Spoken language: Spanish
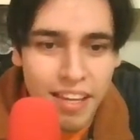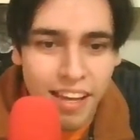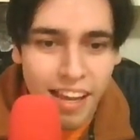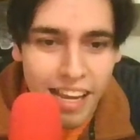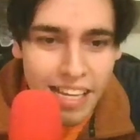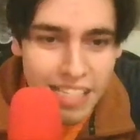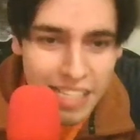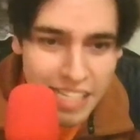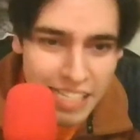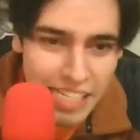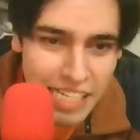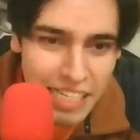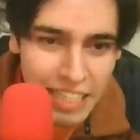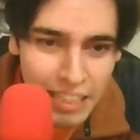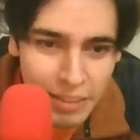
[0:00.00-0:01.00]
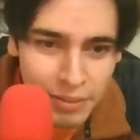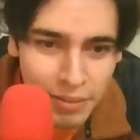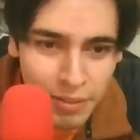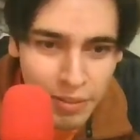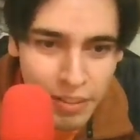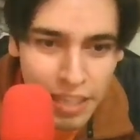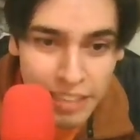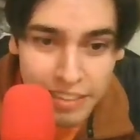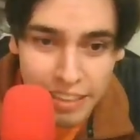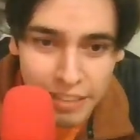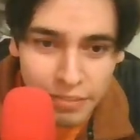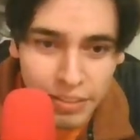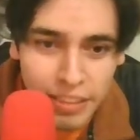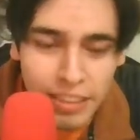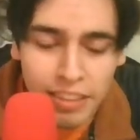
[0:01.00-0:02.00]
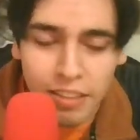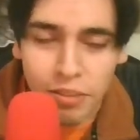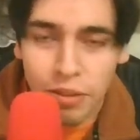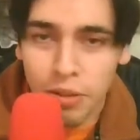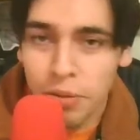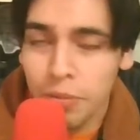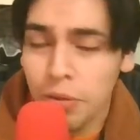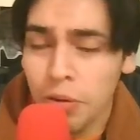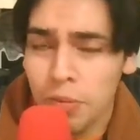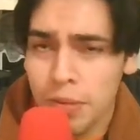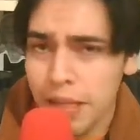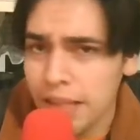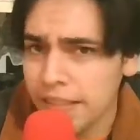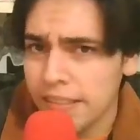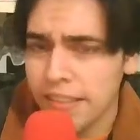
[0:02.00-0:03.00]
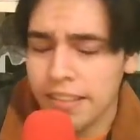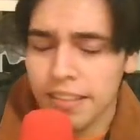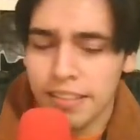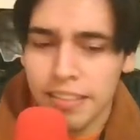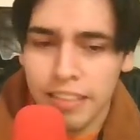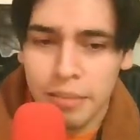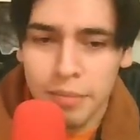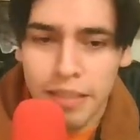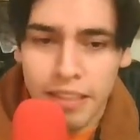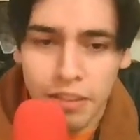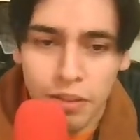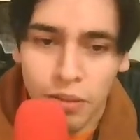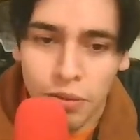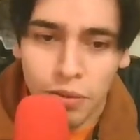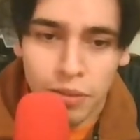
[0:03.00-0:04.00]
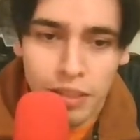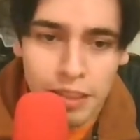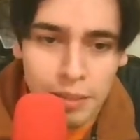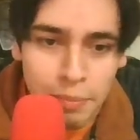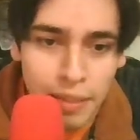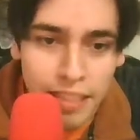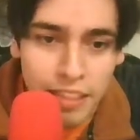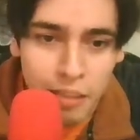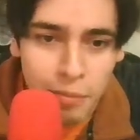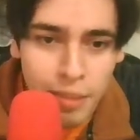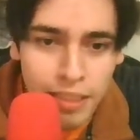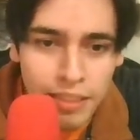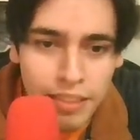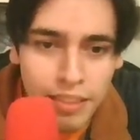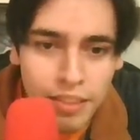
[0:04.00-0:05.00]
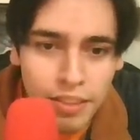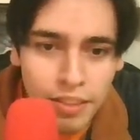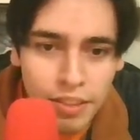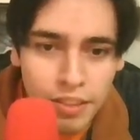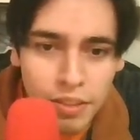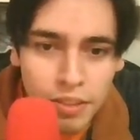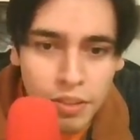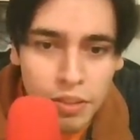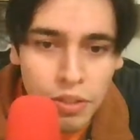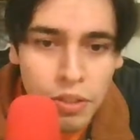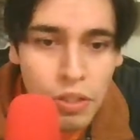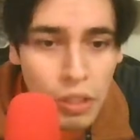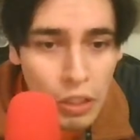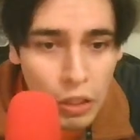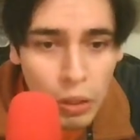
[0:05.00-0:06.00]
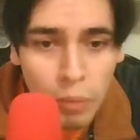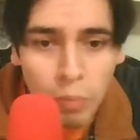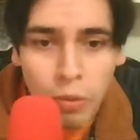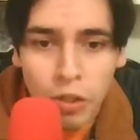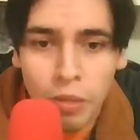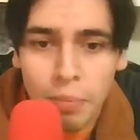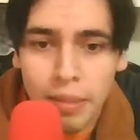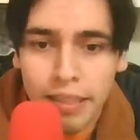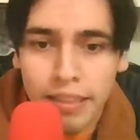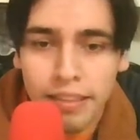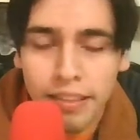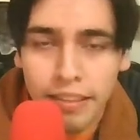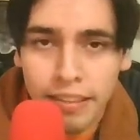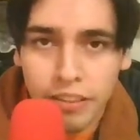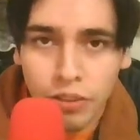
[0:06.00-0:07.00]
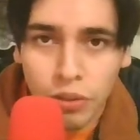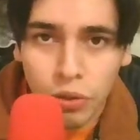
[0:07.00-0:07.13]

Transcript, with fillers: esta escena, ¿no? Hasta la fecha, lo, lo vi hace recientemente con los Spider-Verse. No puedo pretender que soy tu